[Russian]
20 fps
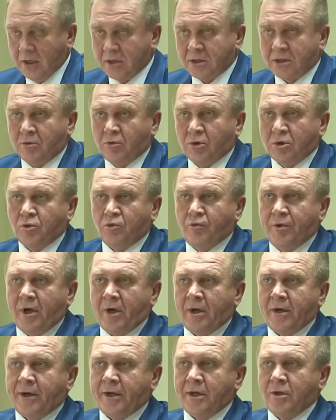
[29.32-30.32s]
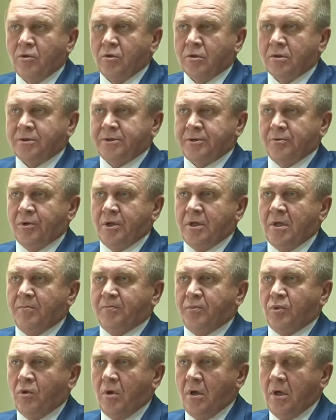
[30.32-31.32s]
Завод уверенно идет сегодня
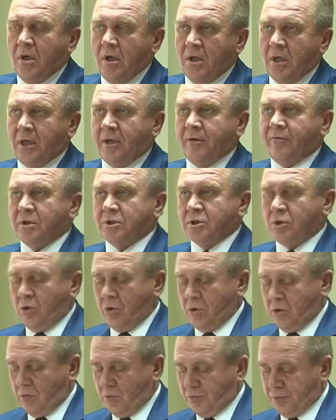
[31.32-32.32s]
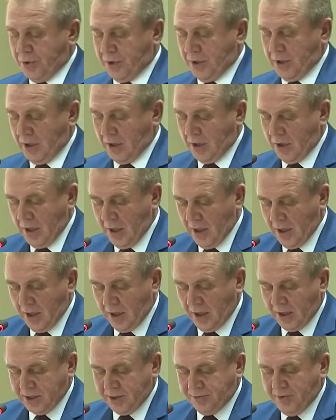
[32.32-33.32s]
по инновационному пути
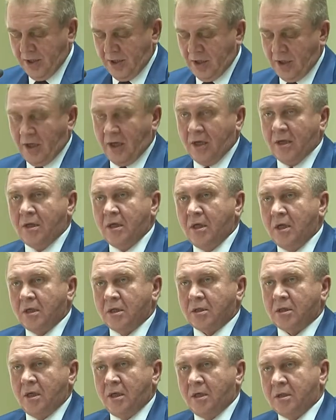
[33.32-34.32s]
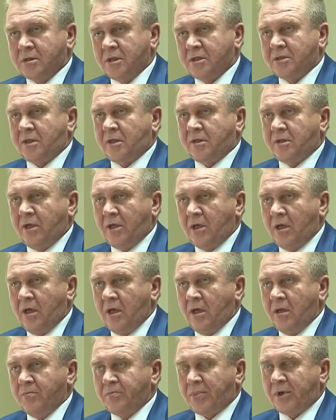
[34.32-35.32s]
развития э, со
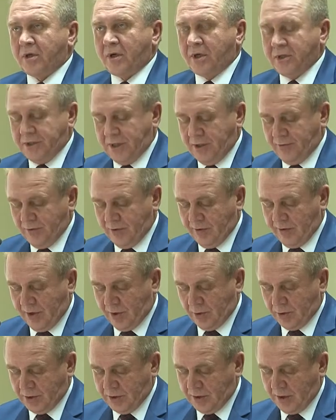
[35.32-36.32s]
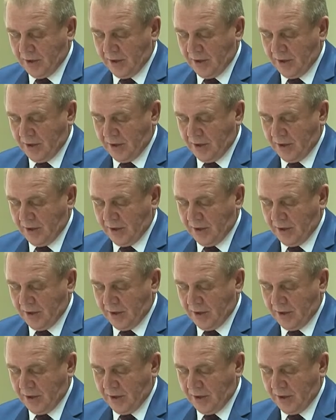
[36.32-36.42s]
стратегией прогрессивного роста.